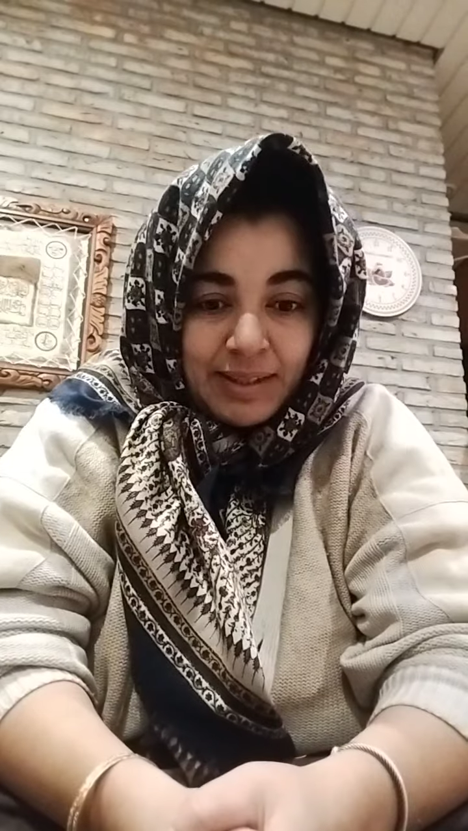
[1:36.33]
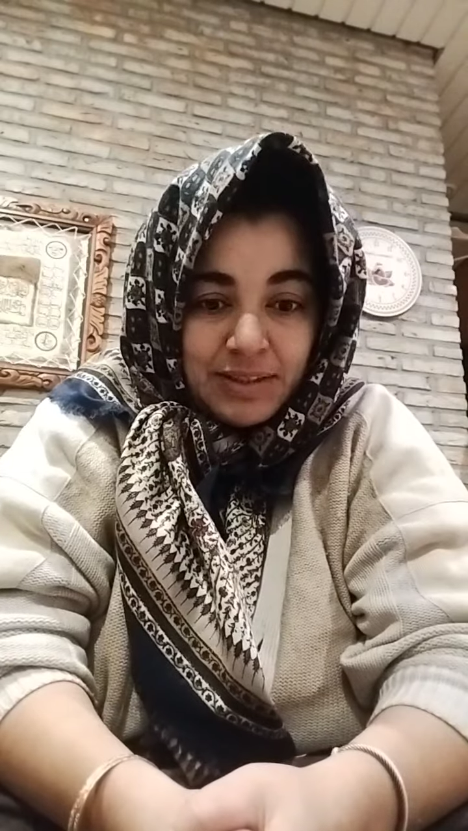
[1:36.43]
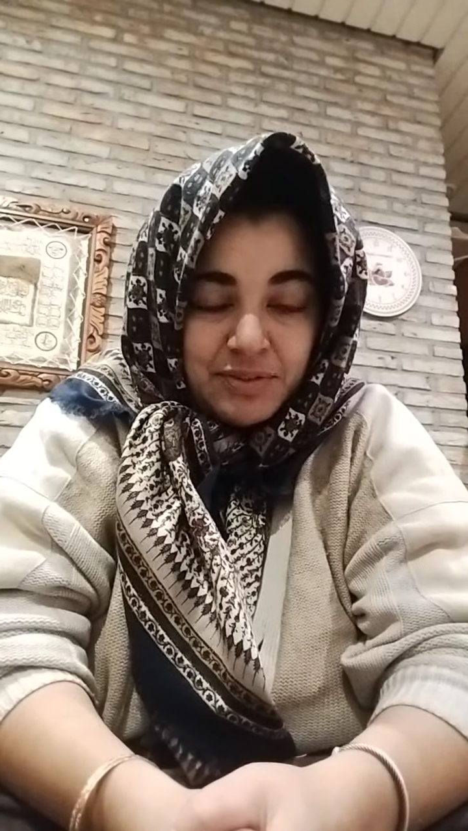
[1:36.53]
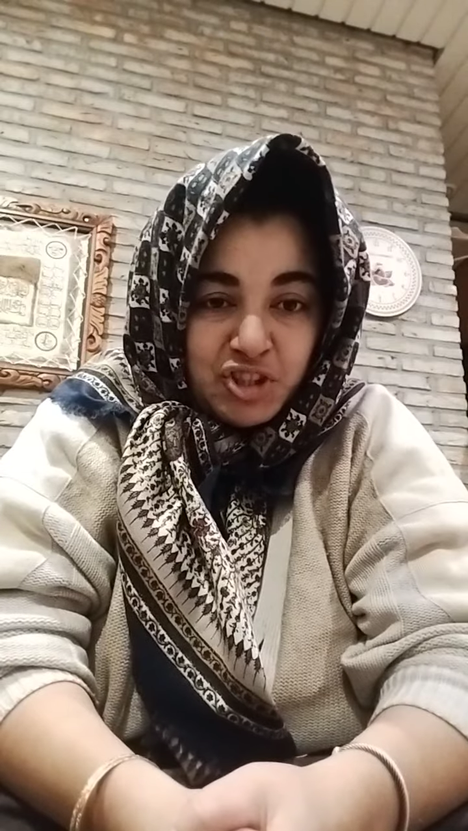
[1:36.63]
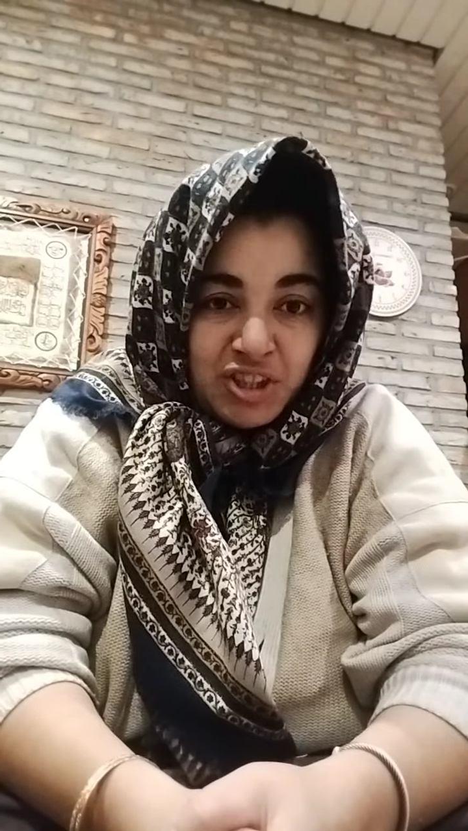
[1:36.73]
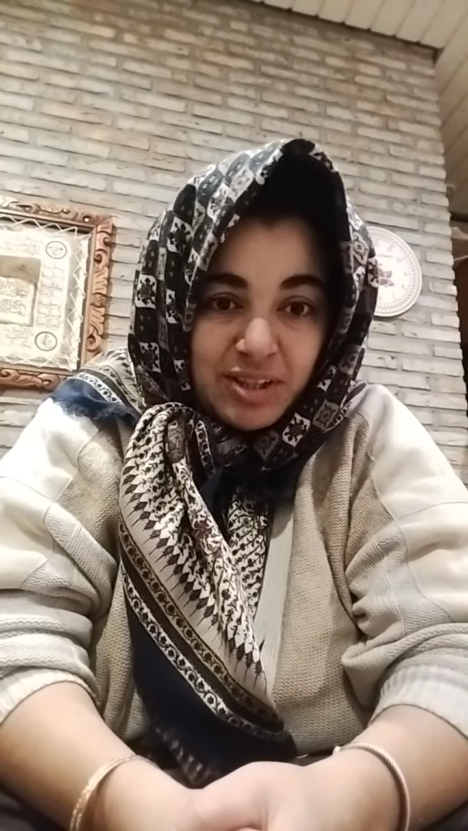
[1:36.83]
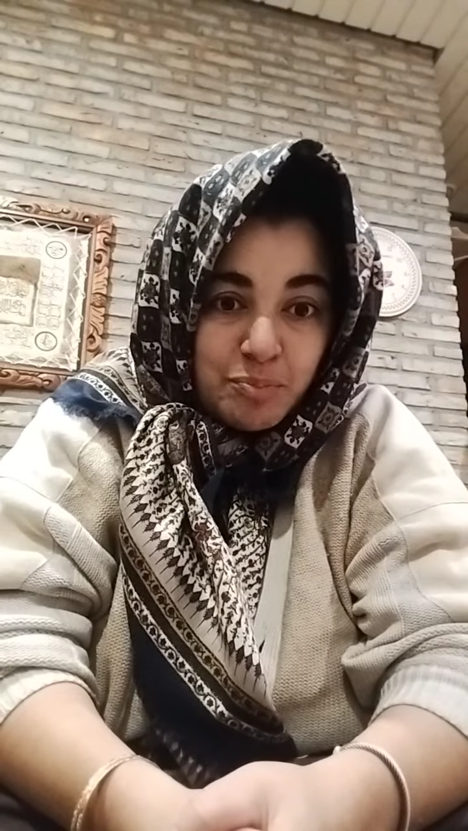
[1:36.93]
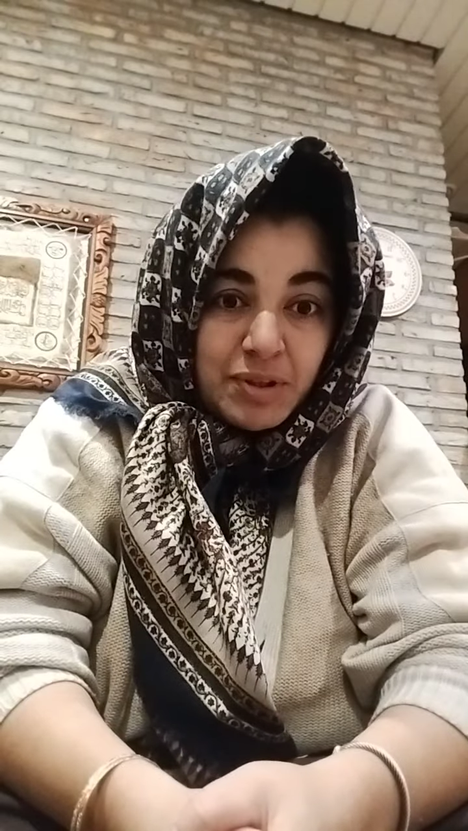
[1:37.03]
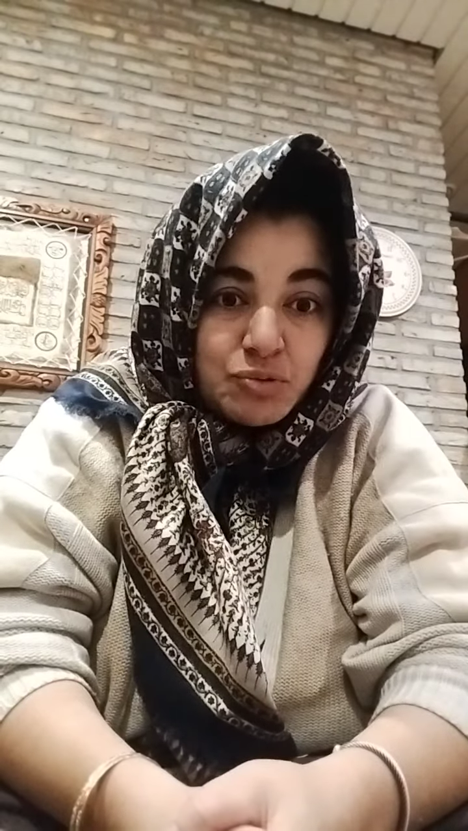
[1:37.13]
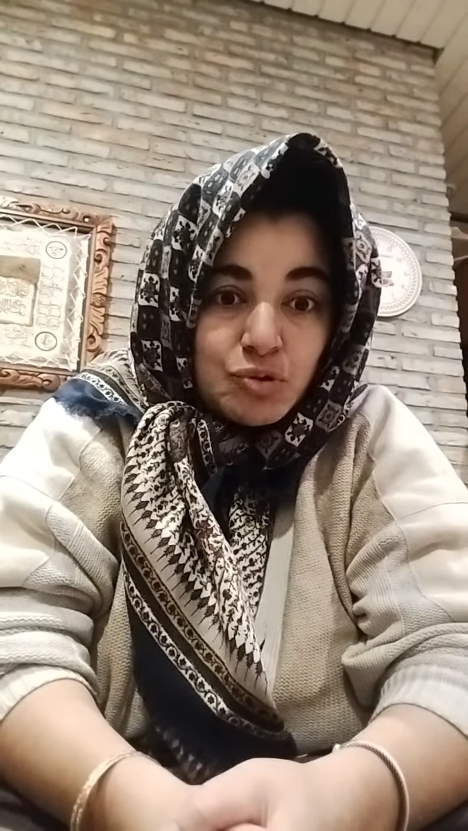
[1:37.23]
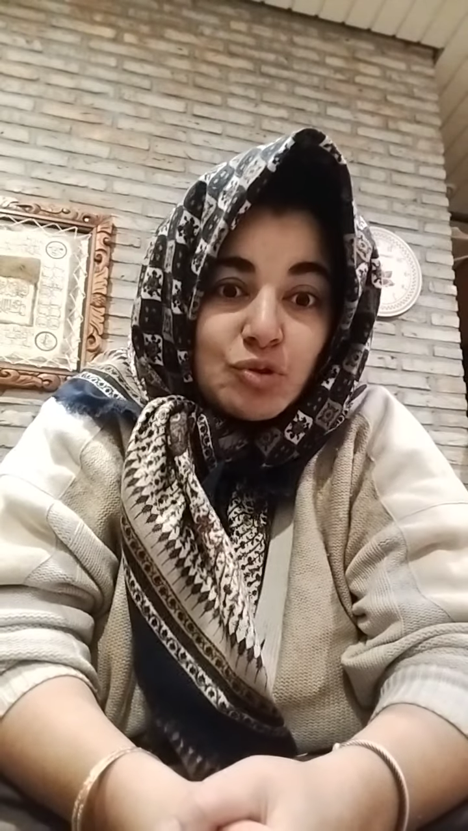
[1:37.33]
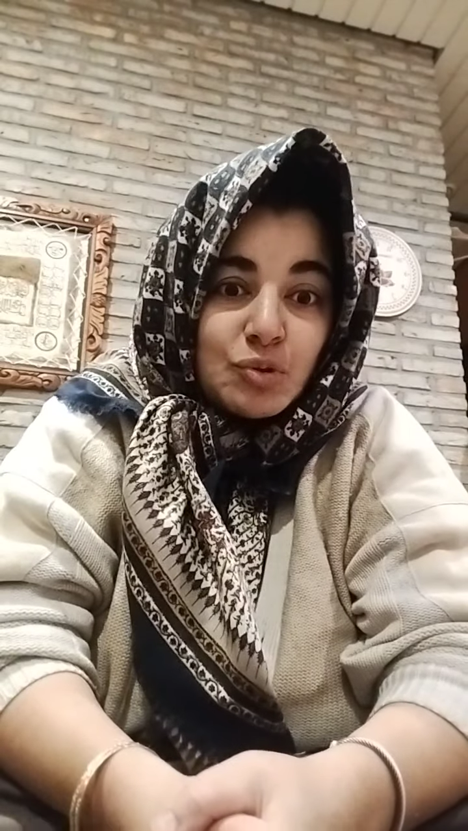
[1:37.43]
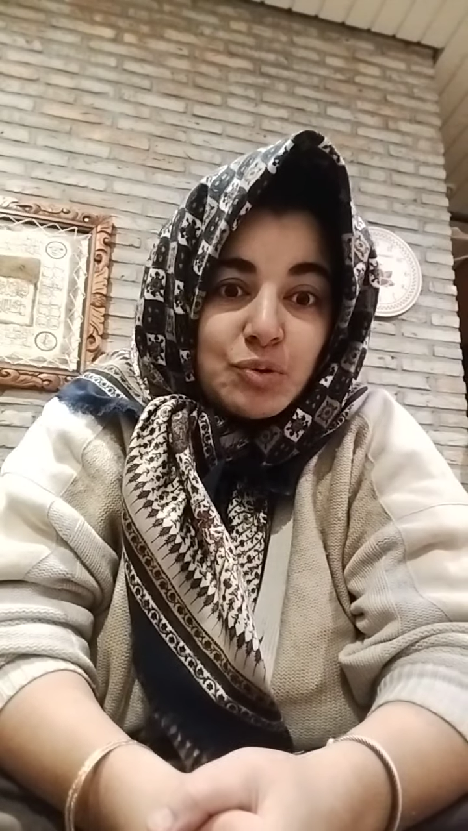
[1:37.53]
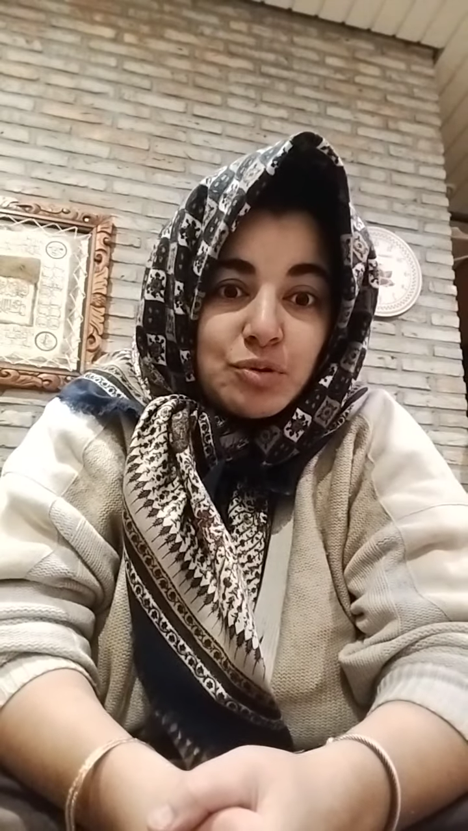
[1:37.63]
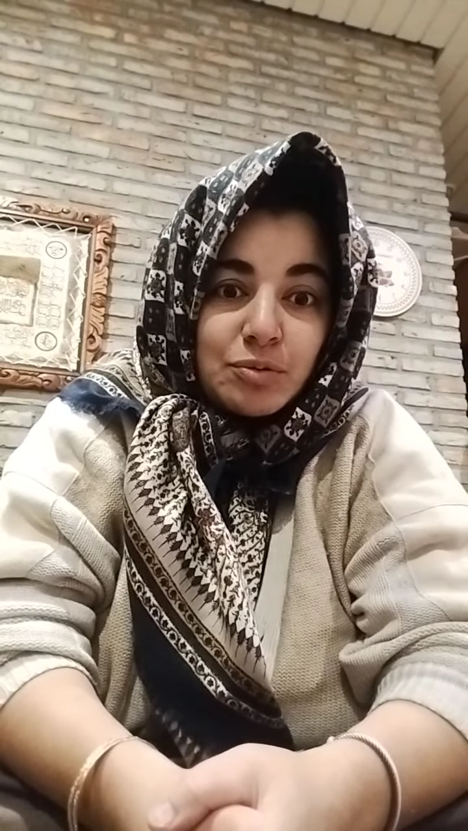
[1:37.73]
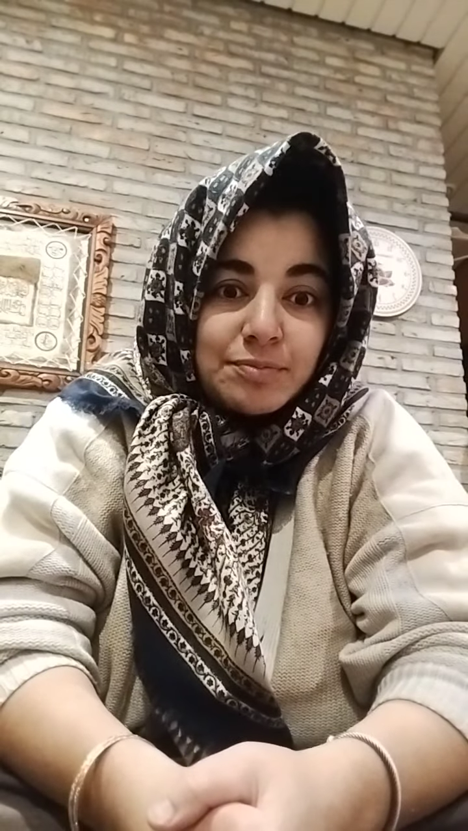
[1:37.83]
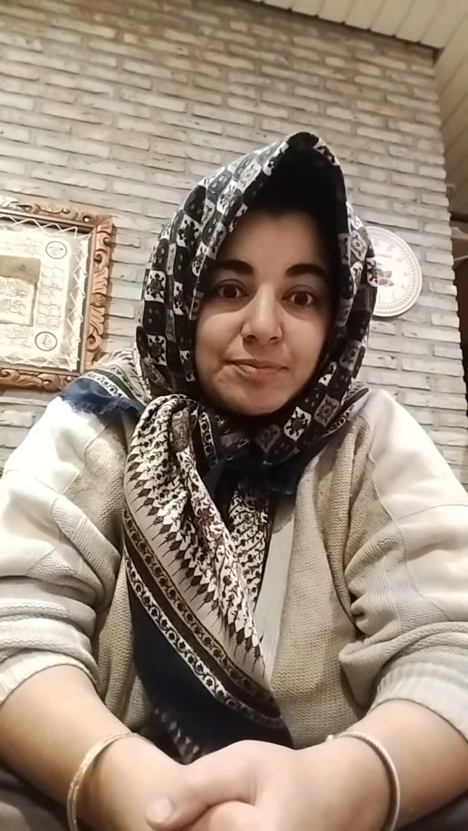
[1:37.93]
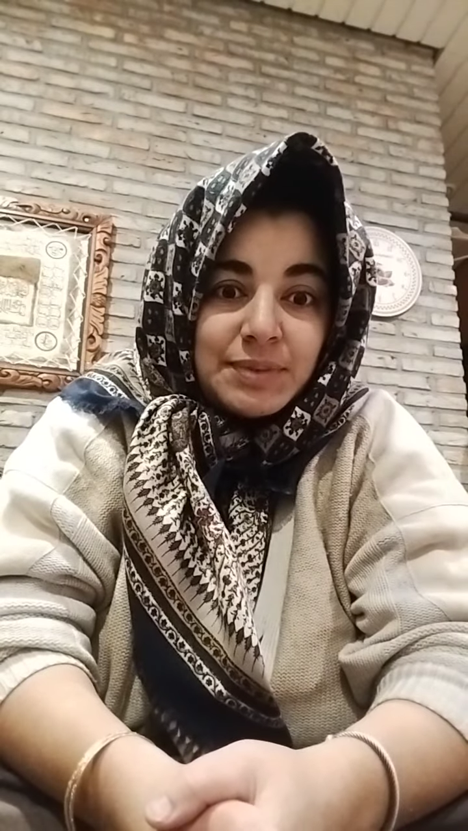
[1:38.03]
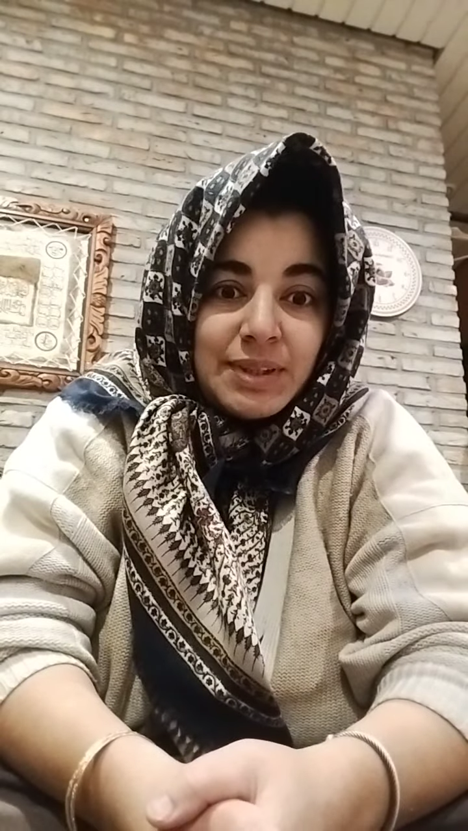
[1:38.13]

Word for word: L'IVG n'est pas une solution.